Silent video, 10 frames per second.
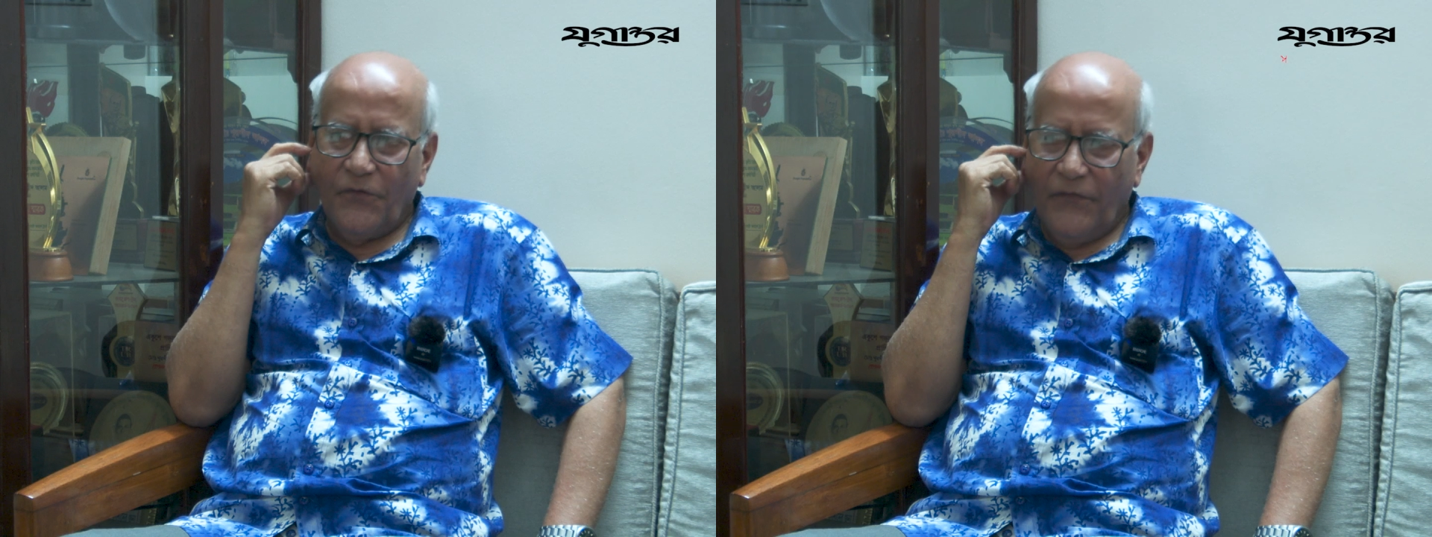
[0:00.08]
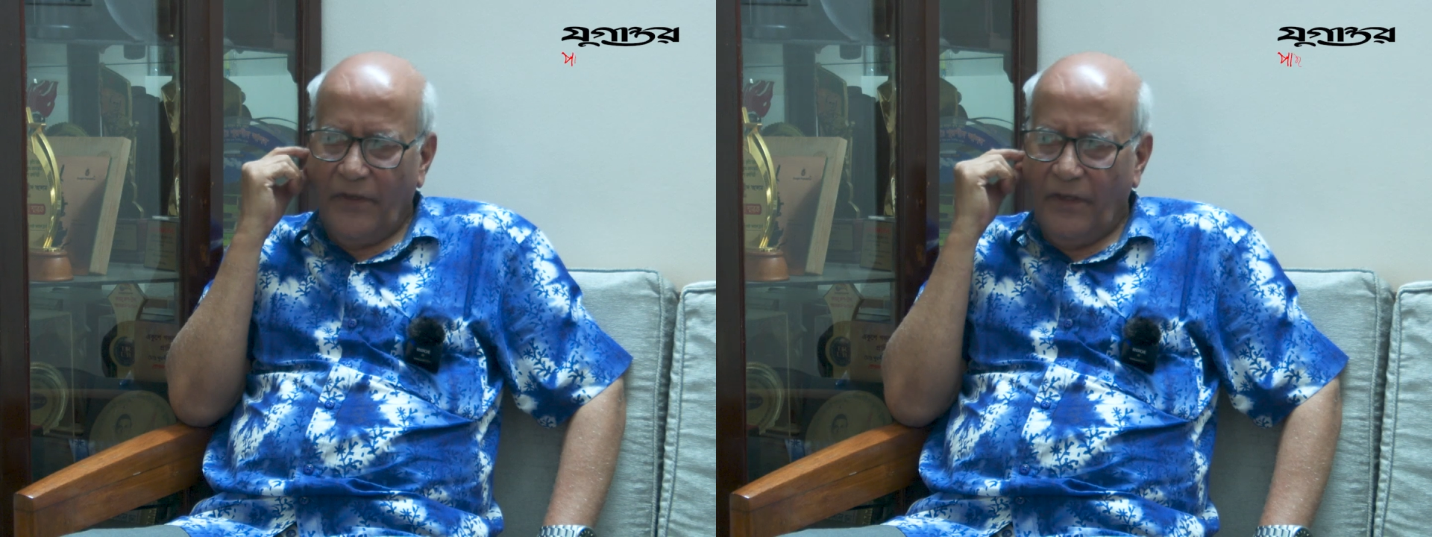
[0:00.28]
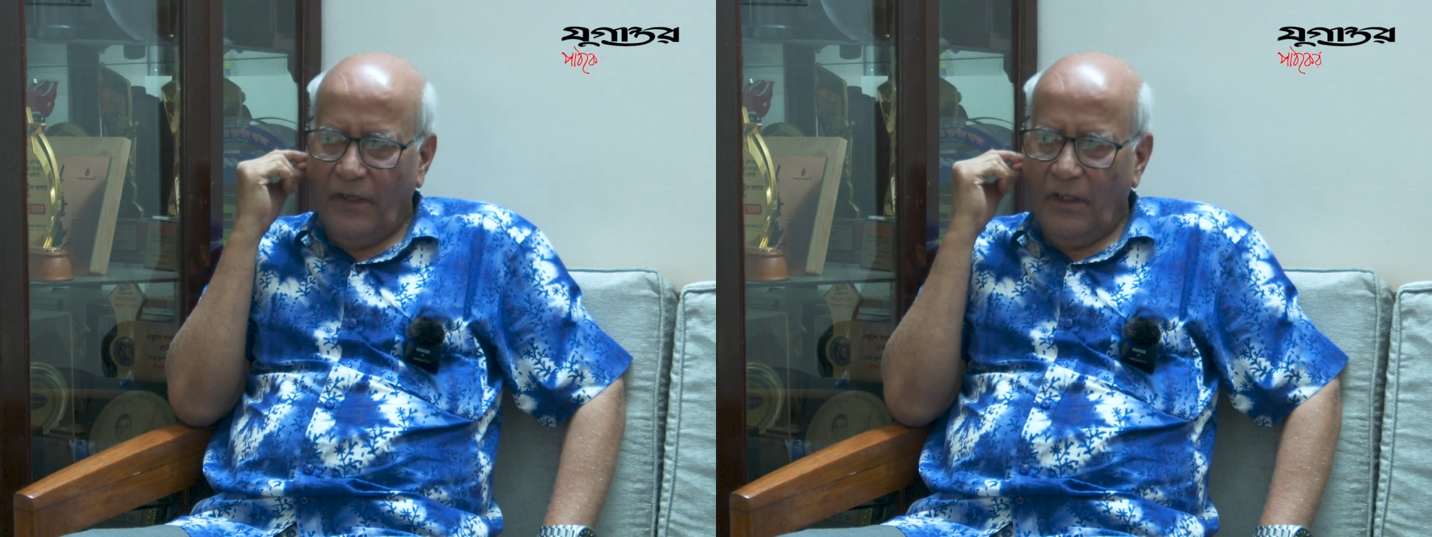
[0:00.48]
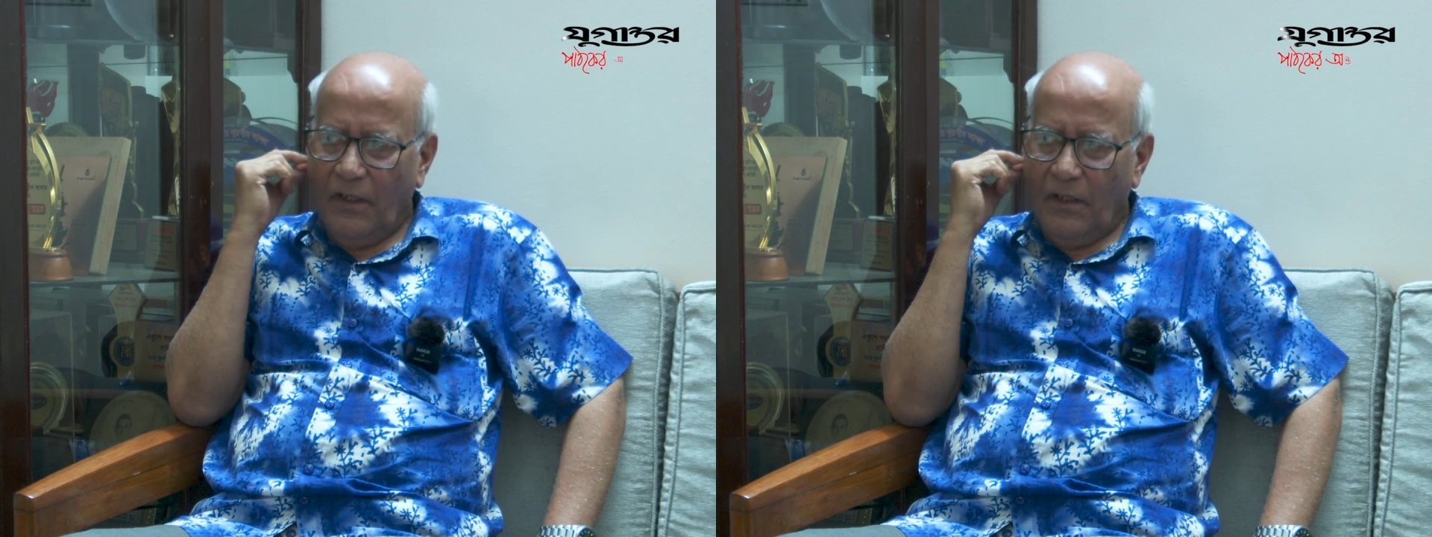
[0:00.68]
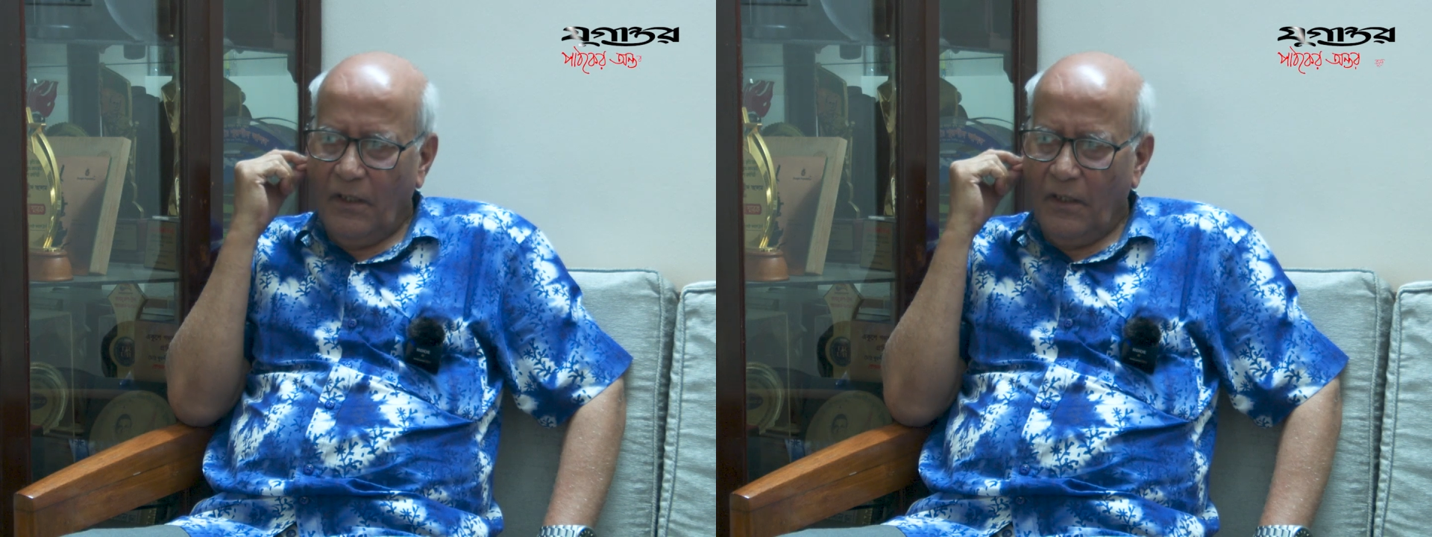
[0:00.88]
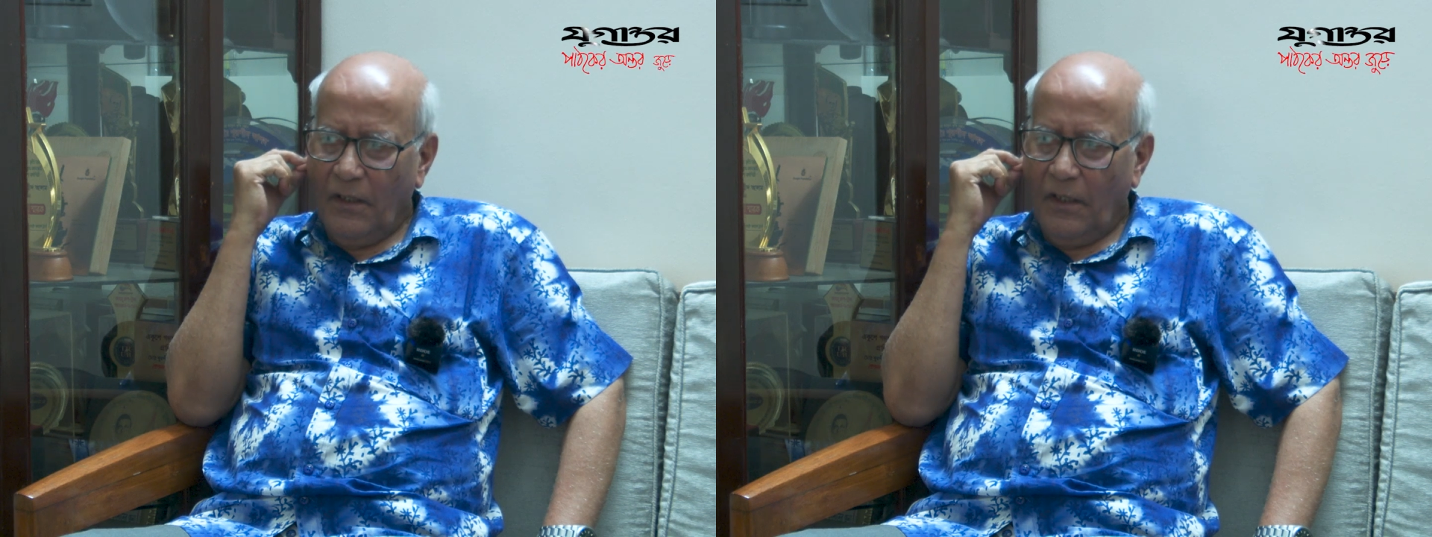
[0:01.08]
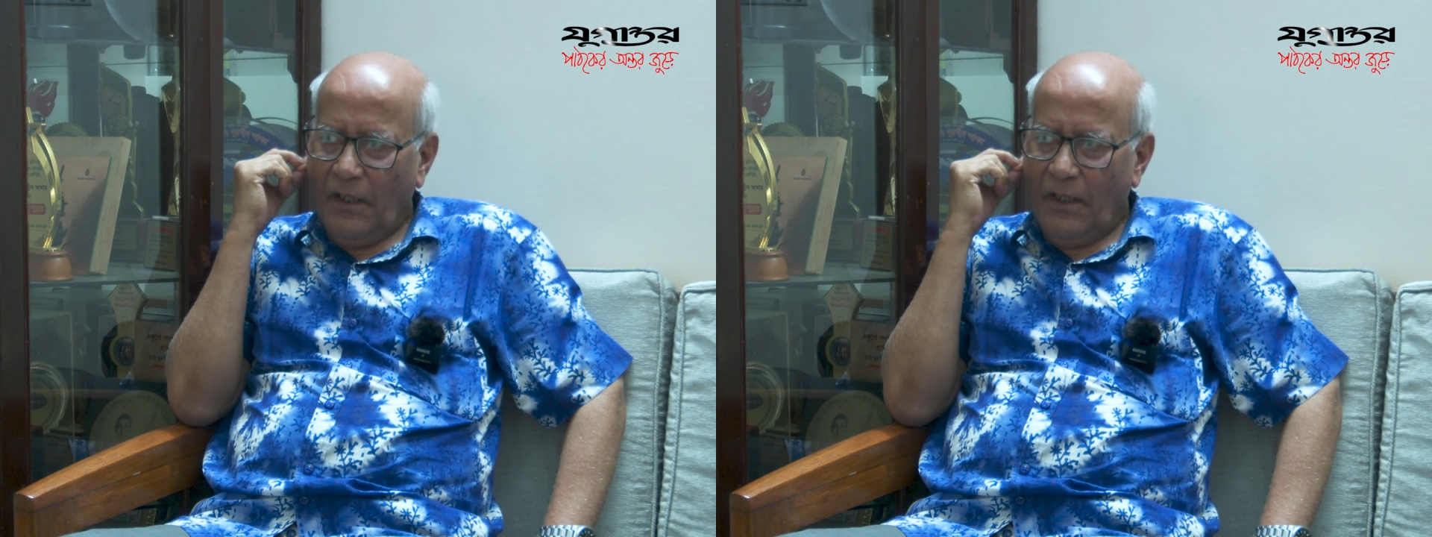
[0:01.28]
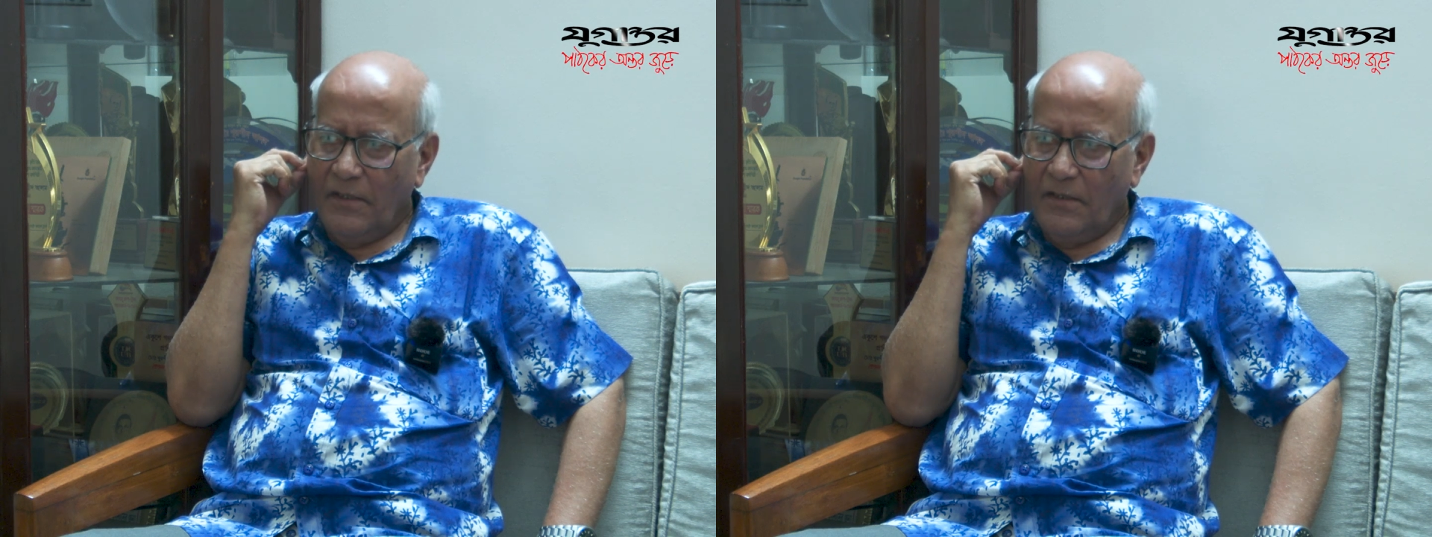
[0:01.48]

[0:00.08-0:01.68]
সেকেন্ড গান